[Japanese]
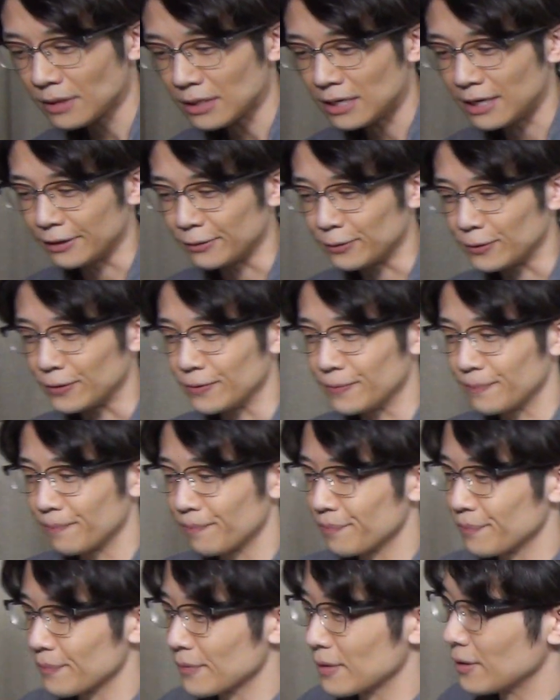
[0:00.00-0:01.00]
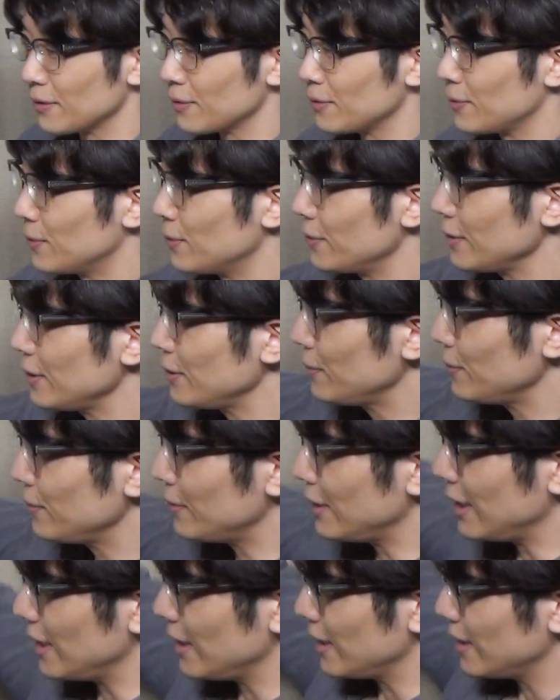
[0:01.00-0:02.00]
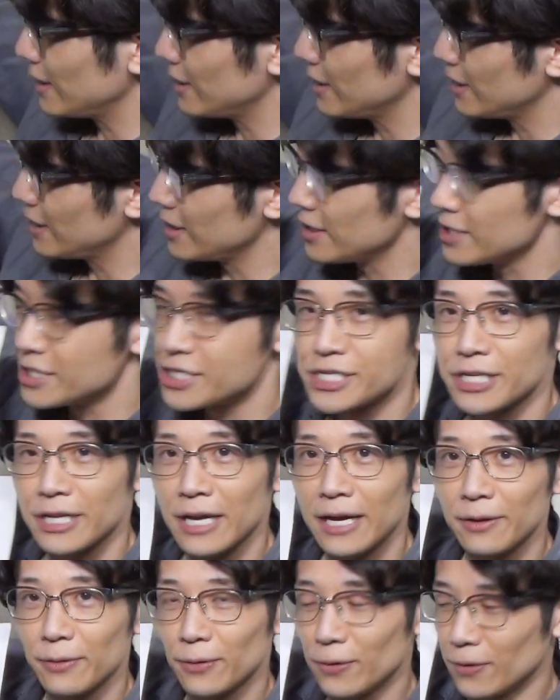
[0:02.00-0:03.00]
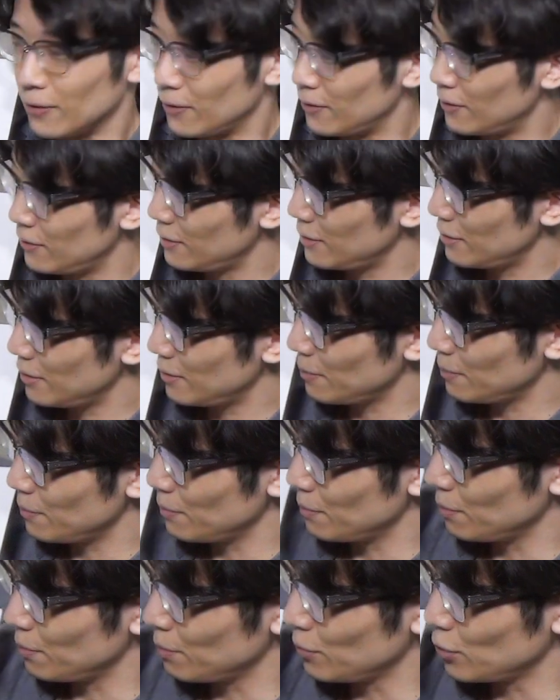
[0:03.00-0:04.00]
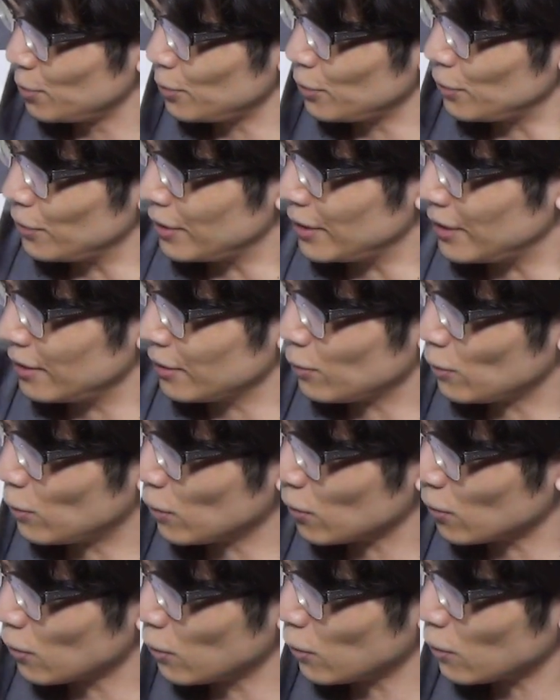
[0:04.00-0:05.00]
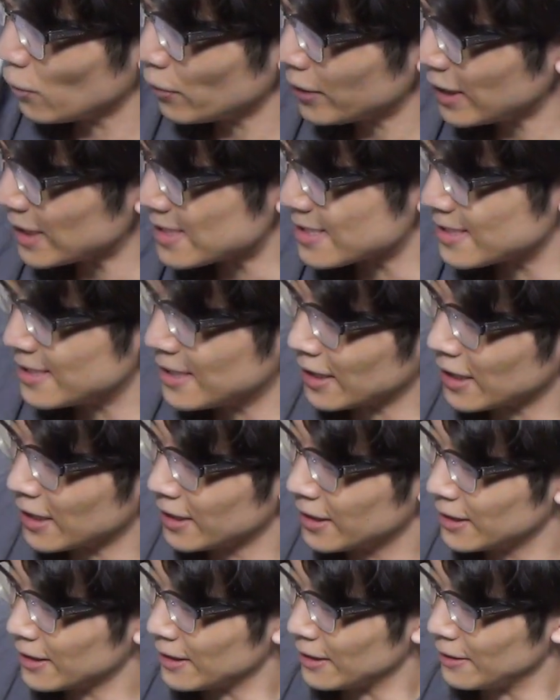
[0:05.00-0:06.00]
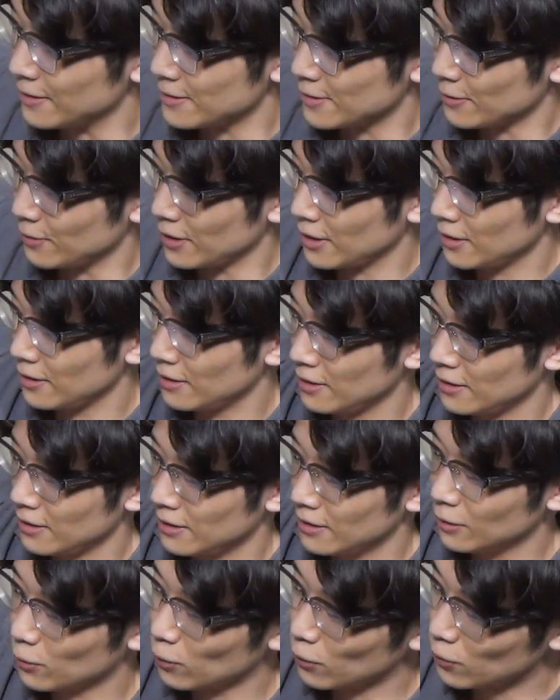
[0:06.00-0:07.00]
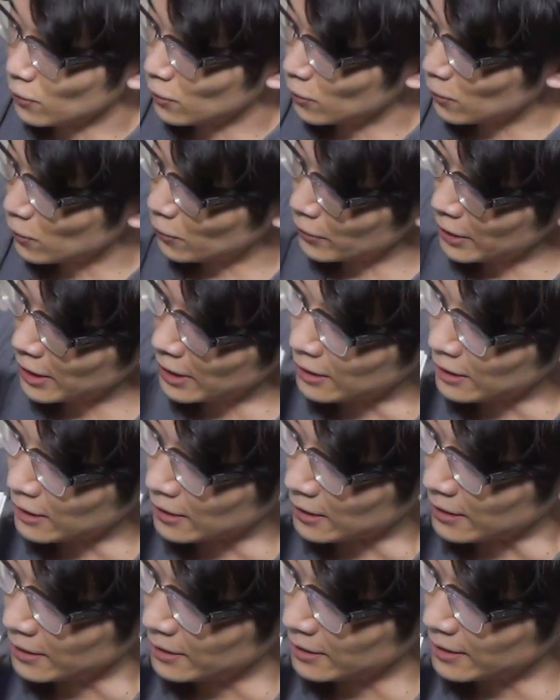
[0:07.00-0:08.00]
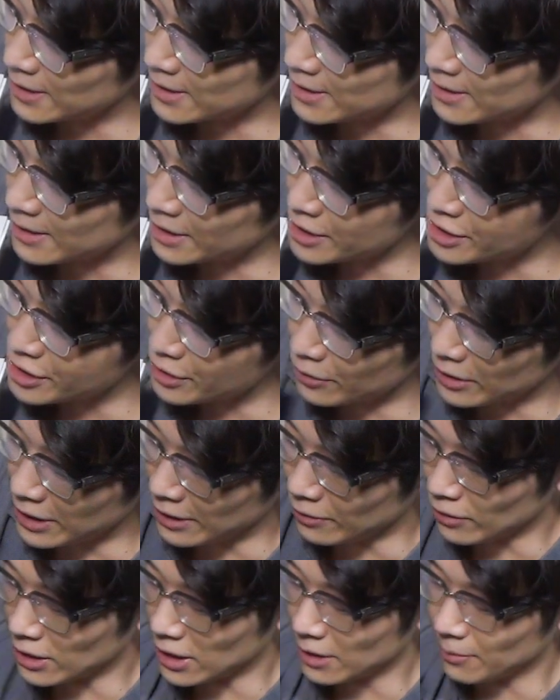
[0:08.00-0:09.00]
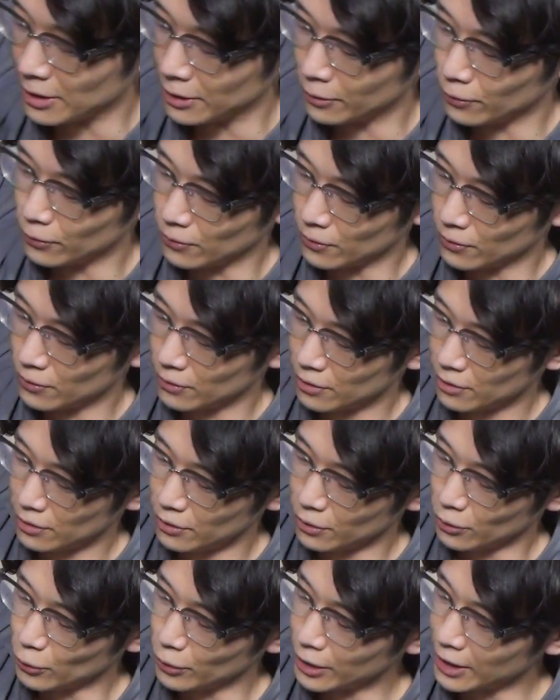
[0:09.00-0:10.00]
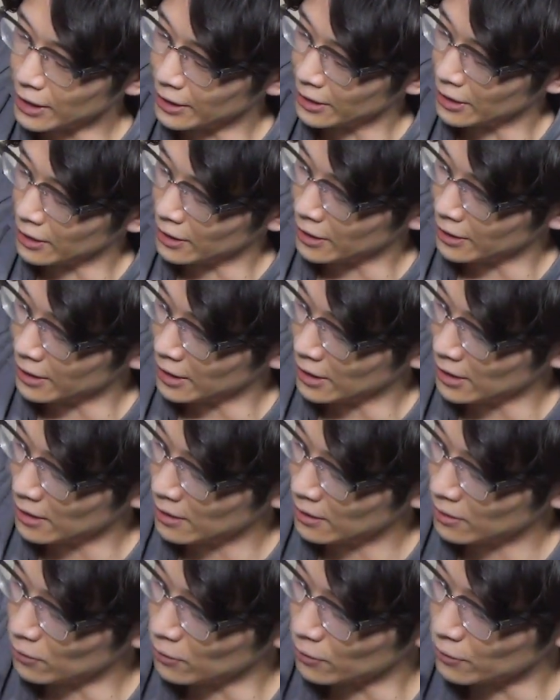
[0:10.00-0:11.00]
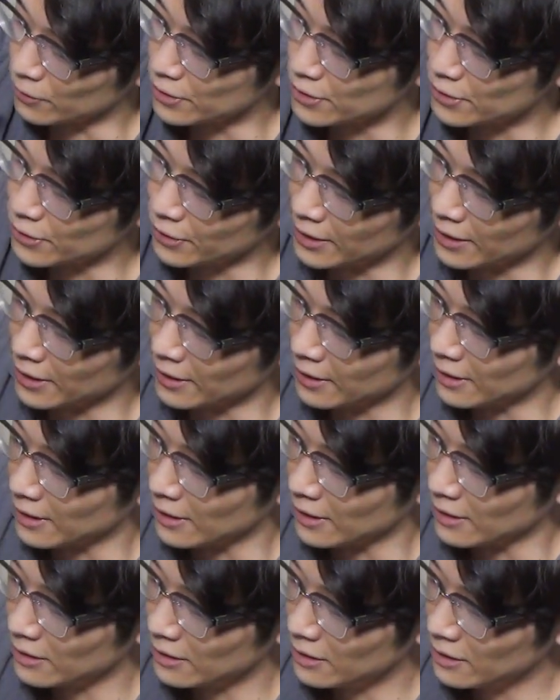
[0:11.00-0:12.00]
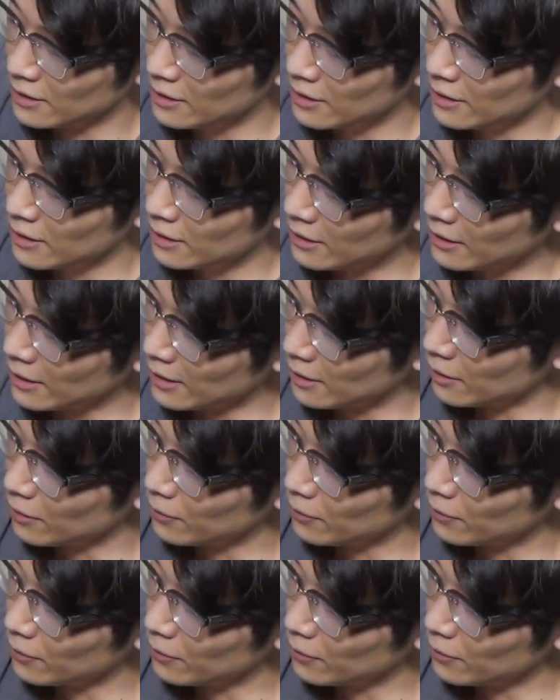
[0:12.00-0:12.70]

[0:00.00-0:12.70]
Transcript: あのこういうふうに下の部分こここでつながってたんですよね。ここになんか1センチぐらいの幅の糊かなんかでこうくっついていてで